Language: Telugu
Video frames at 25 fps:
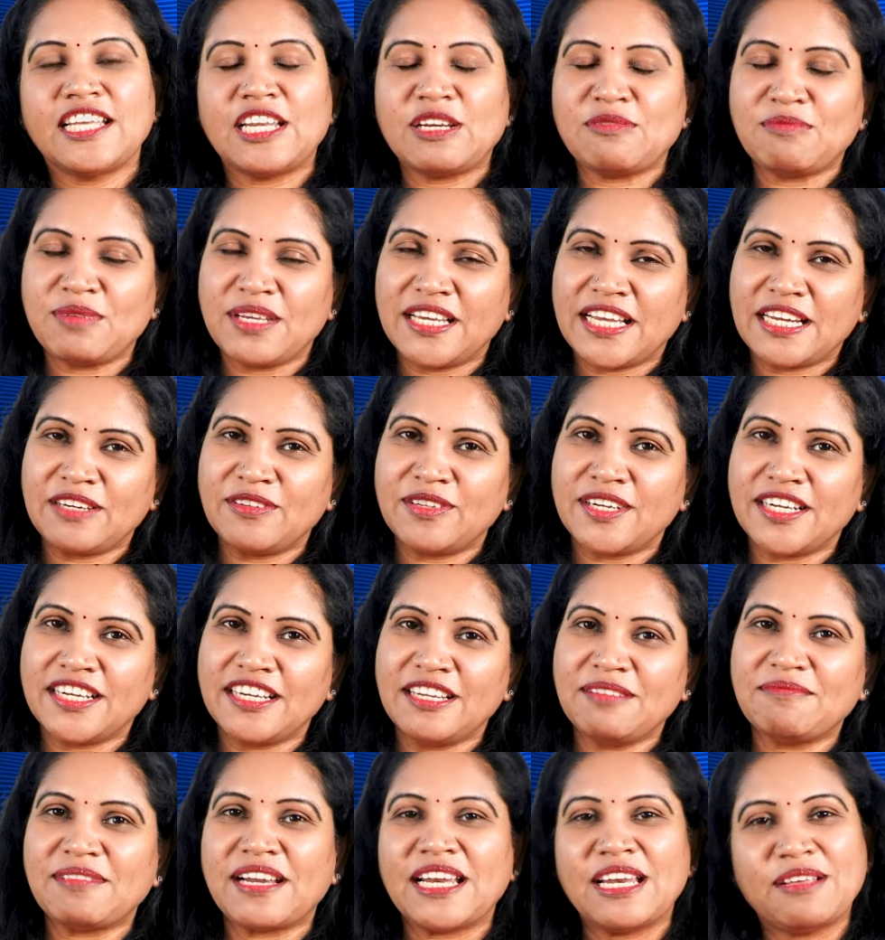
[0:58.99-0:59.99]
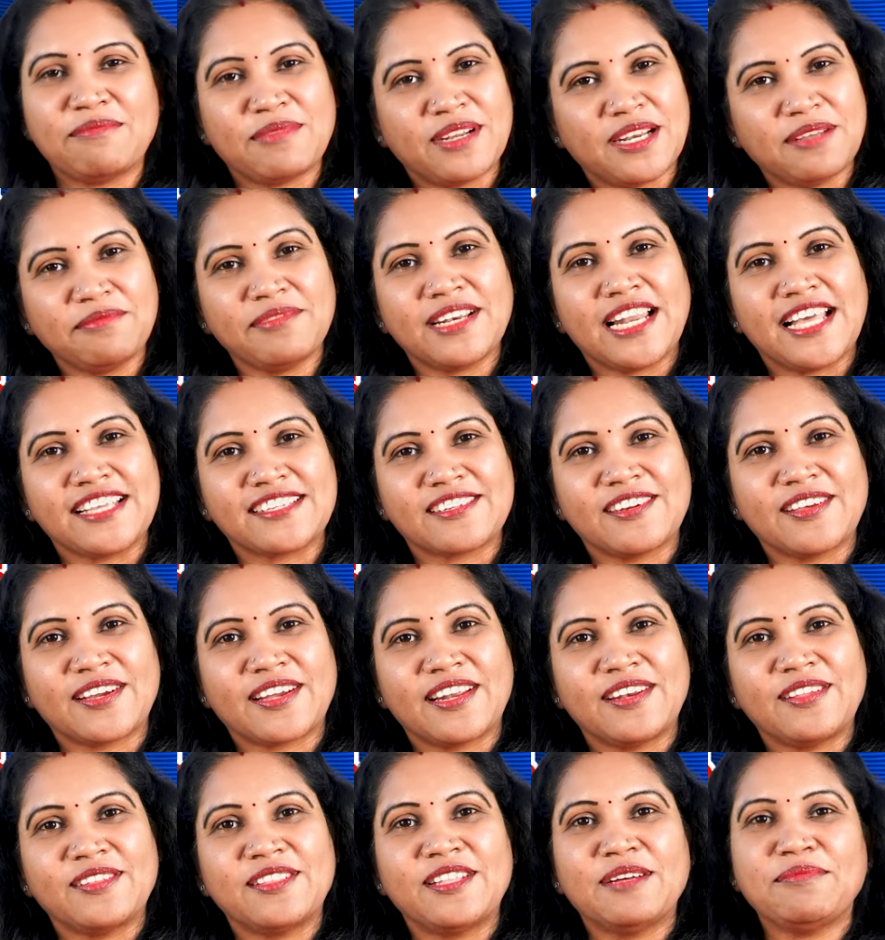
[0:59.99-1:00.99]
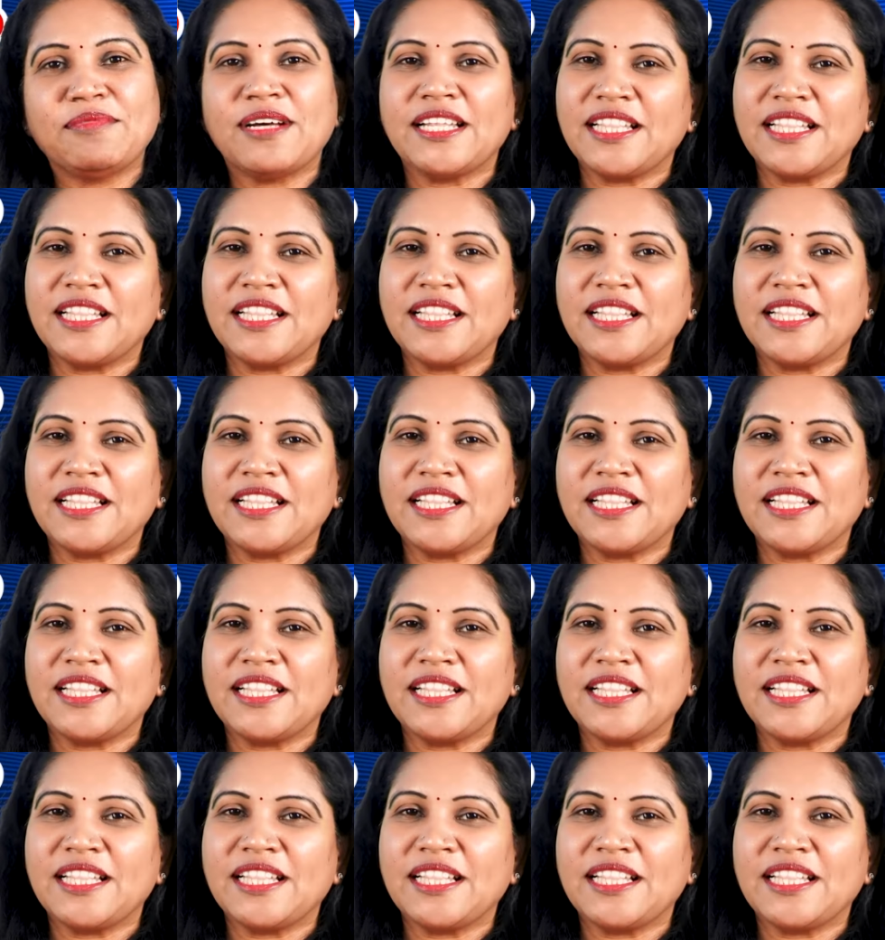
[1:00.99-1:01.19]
నేను మీ అనురెడ్డి మళ్ళీ మనం క్లాస్లో కలుద్దాం